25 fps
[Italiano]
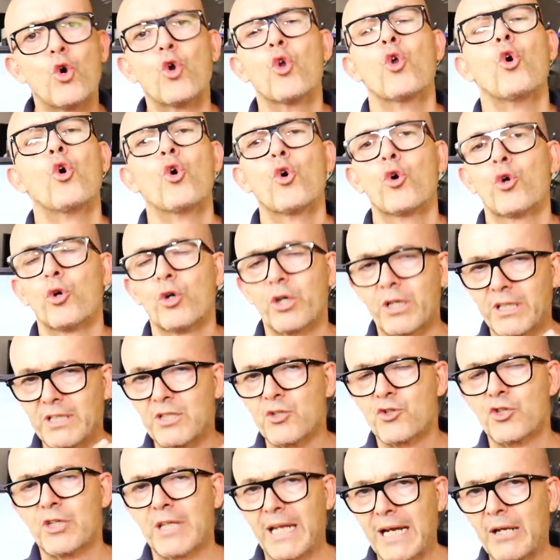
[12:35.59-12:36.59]

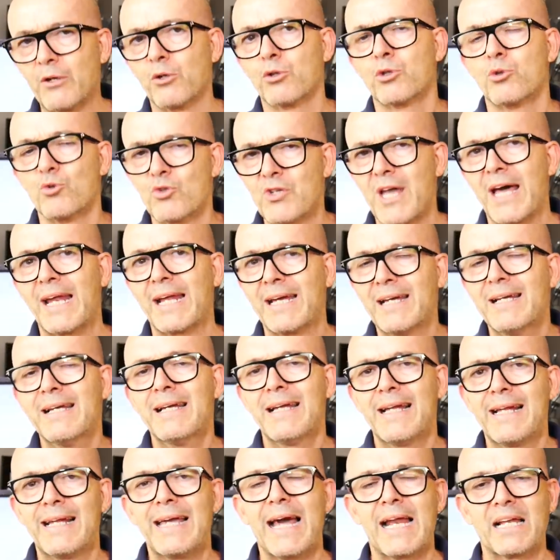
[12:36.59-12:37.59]
coloro che decideranno di
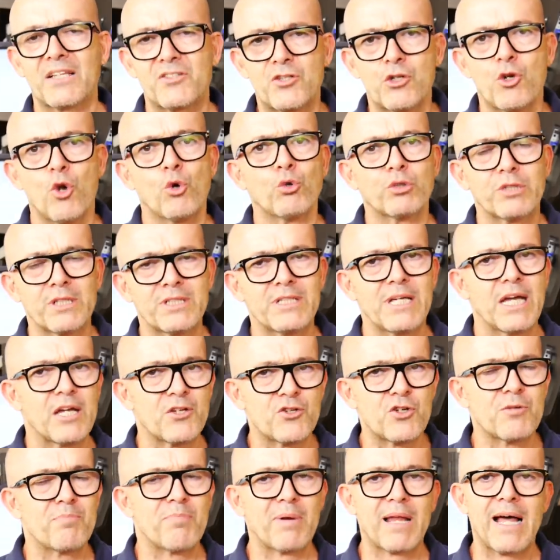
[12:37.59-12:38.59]
usare il Galaxy Note
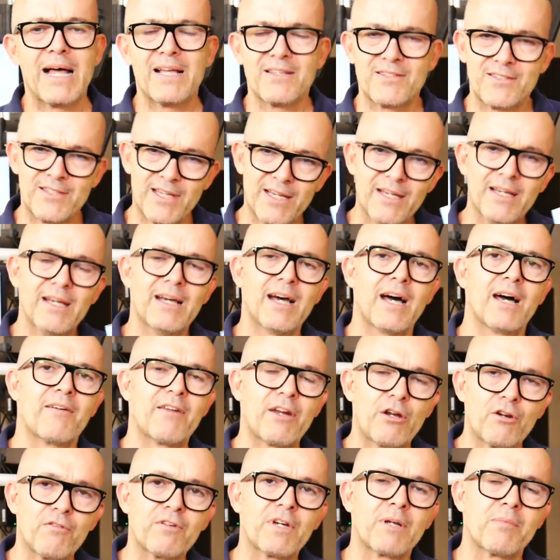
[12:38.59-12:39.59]
10 Plus
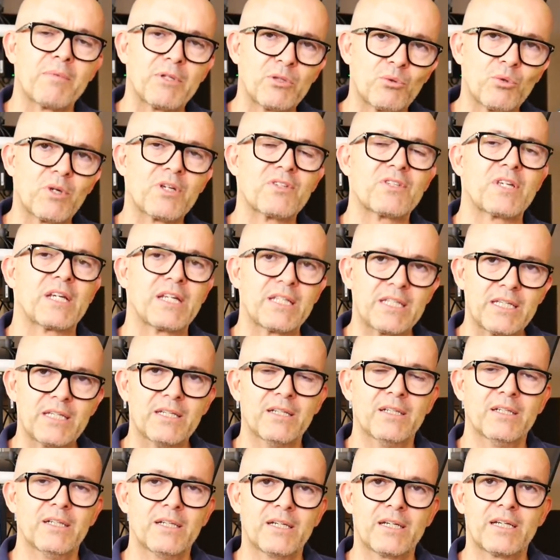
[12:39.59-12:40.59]
avranno veramente una
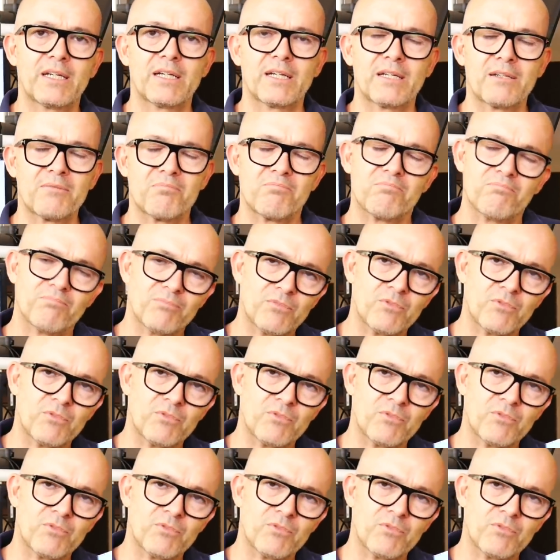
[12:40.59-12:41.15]
serie di eh,